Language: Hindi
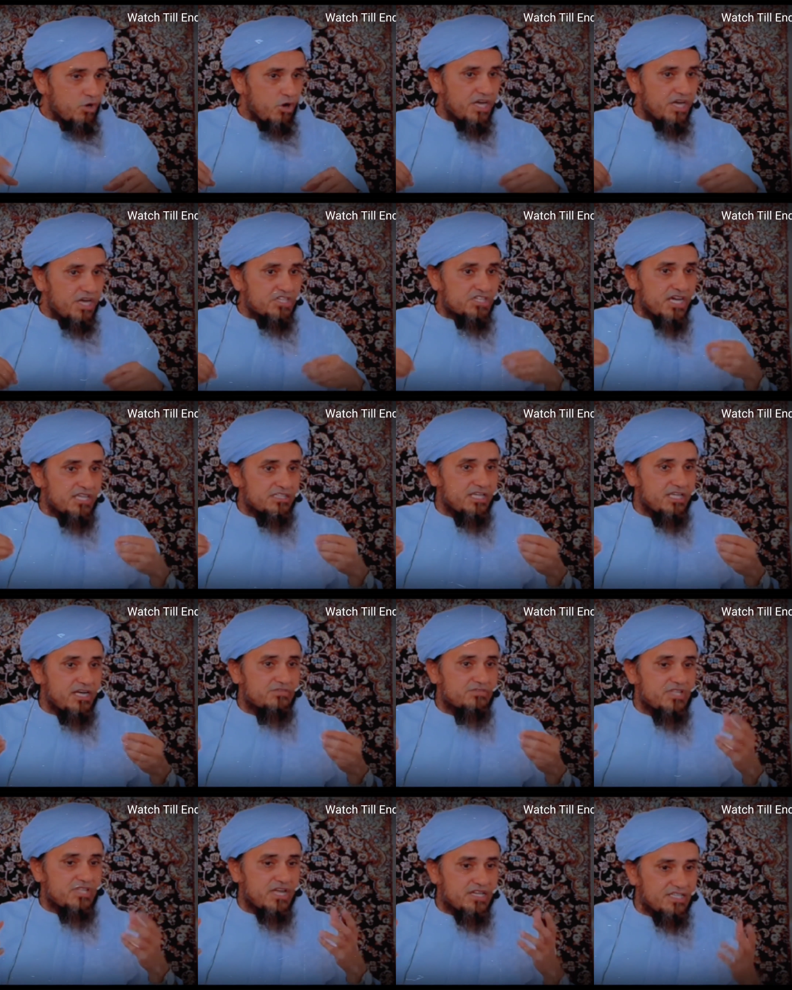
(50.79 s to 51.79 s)
ख्वाहिशात
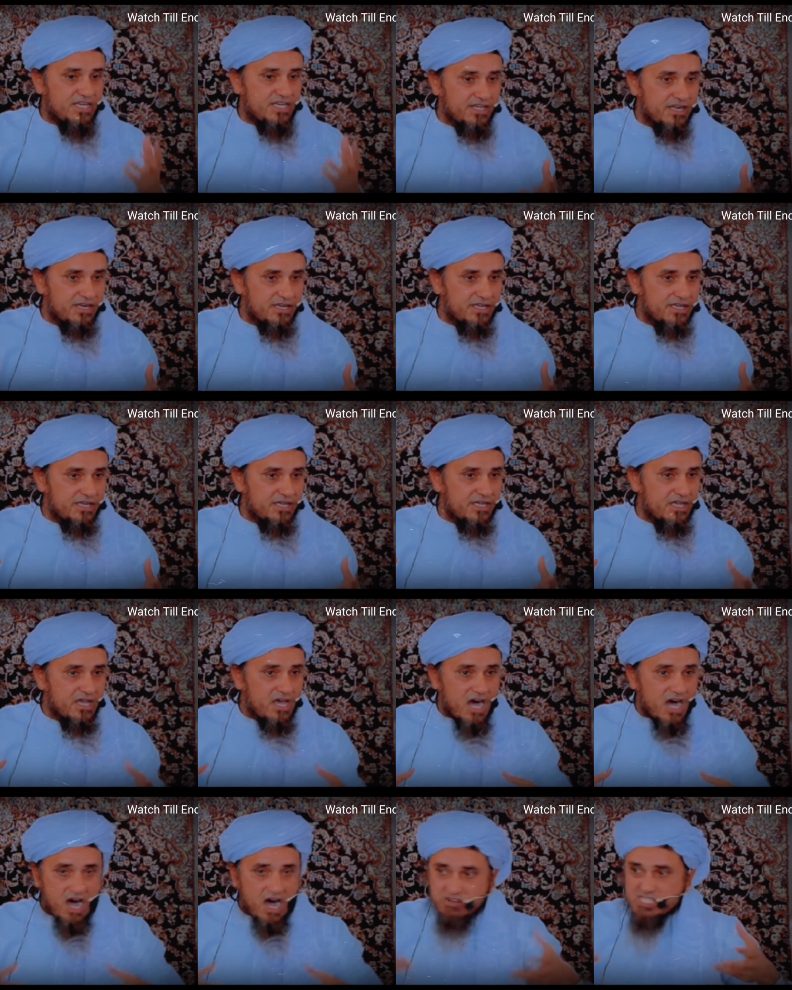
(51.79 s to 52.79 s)
नफसानिया के लिए
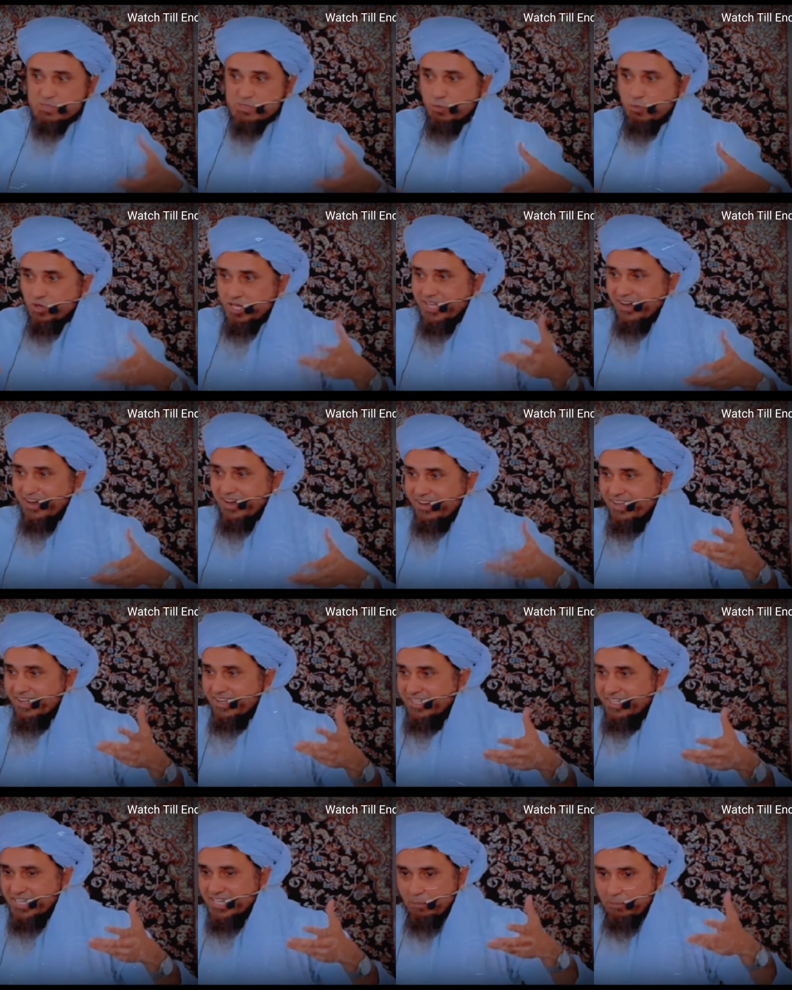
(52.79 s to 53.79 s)
हवस पूरी
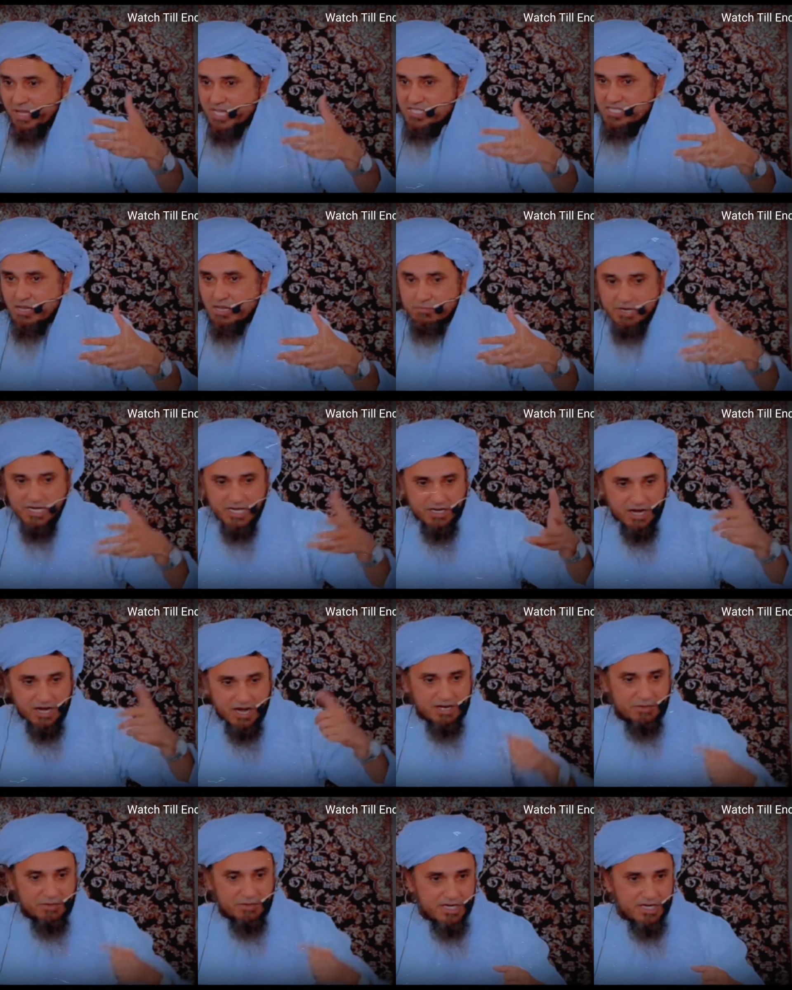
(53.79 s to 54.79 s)
करने के लिए ना पैसा मिले
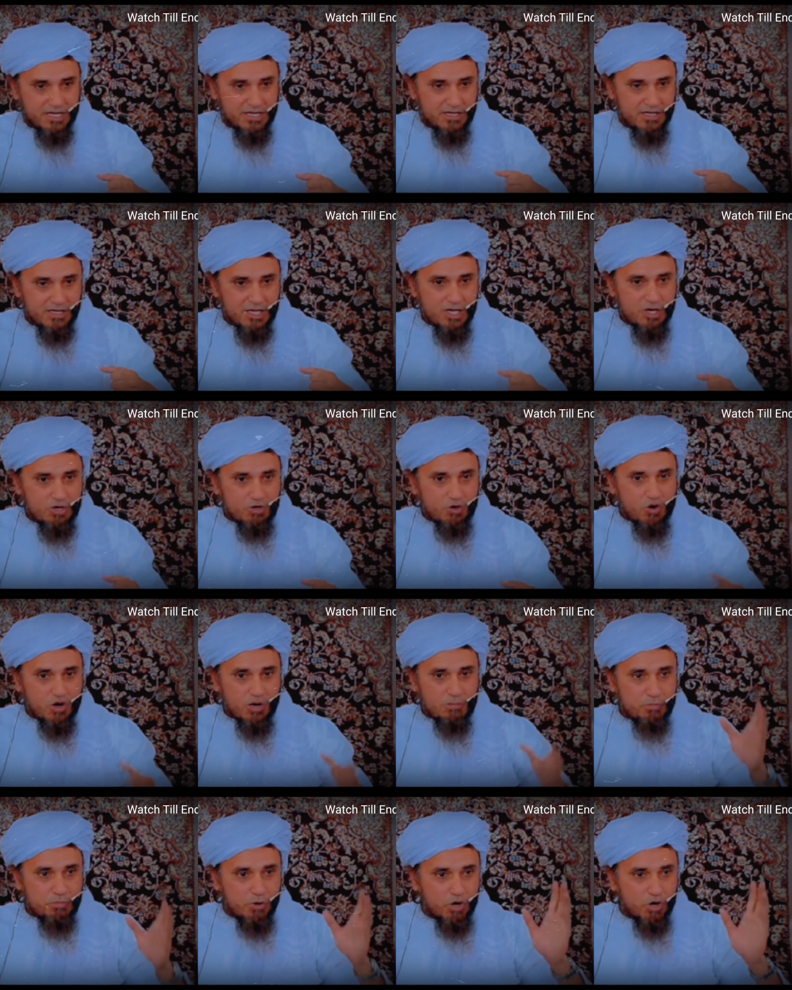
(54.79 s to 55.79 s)
खाना मिले
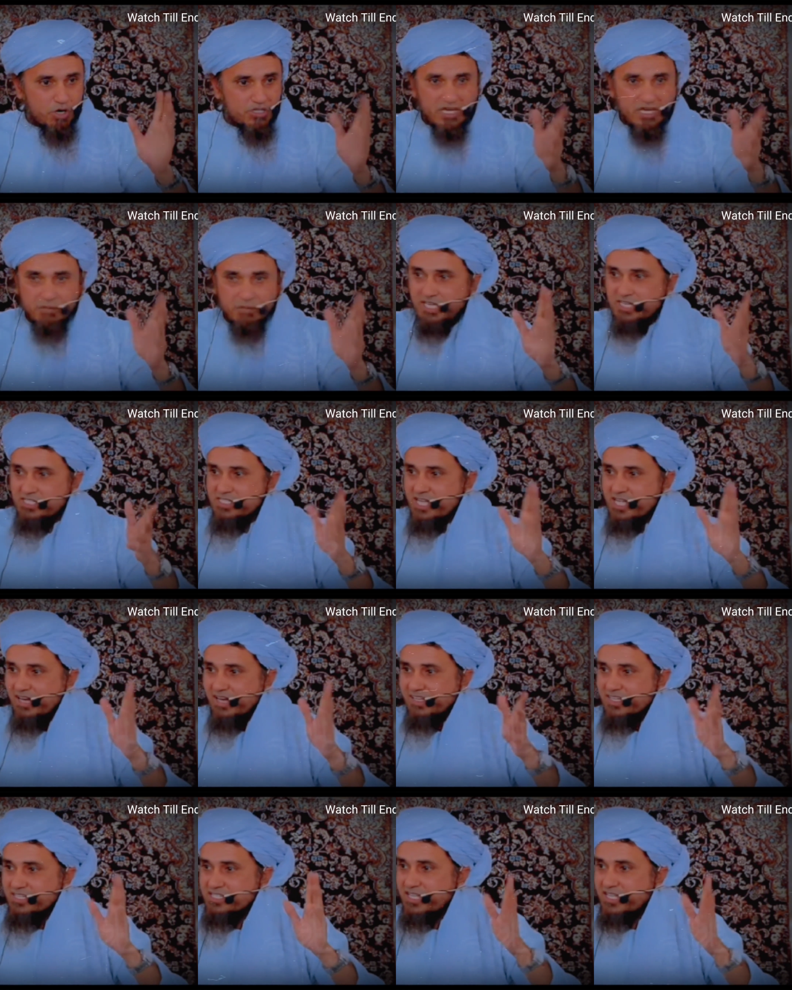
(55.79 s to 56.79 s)
और फोड़ता भी
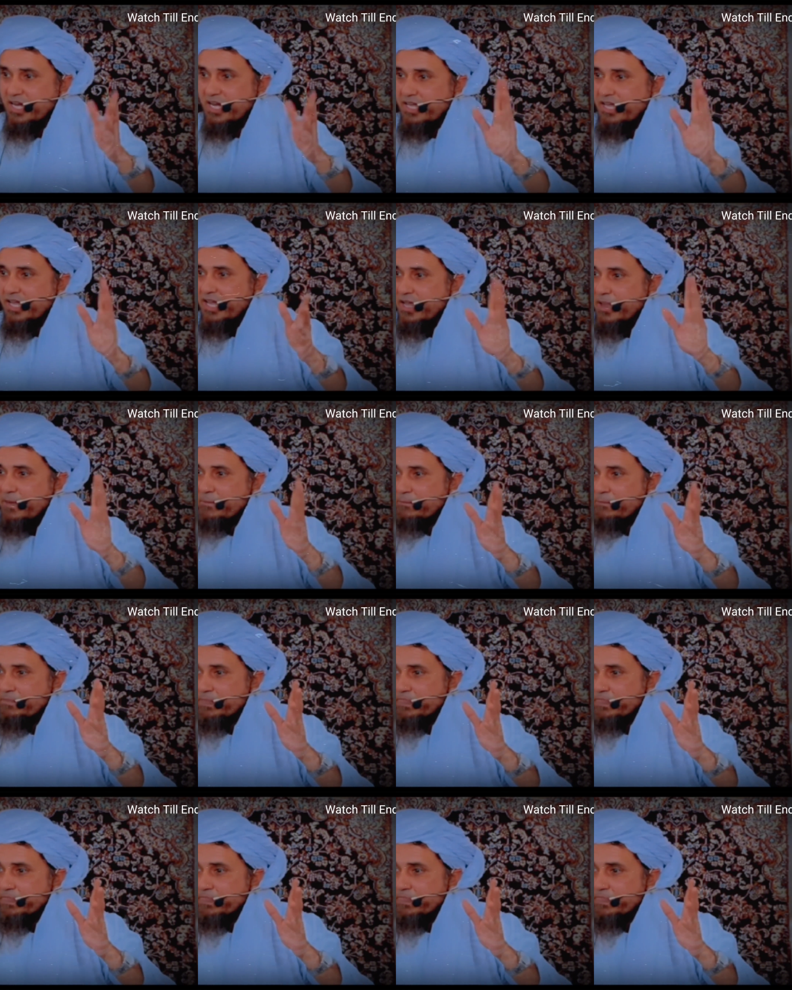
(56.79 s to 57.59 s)
इंसान किसके लिए